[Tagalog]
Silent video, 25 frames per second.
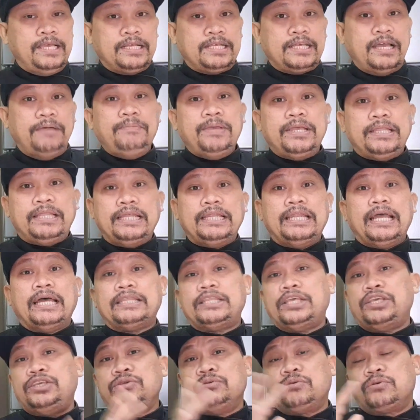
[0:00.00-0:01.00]
gamitin
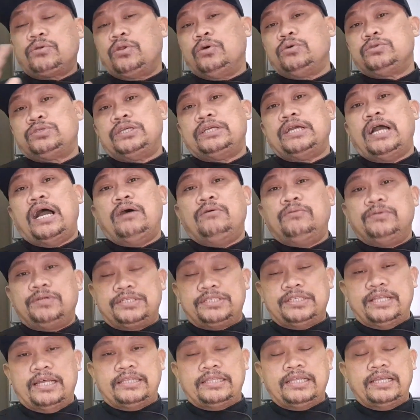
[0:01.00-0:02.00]
natin yung closing
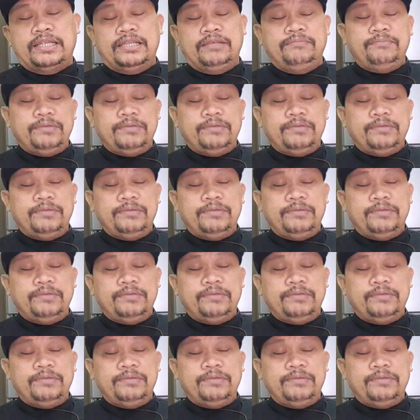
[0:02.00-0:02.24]
hours natin.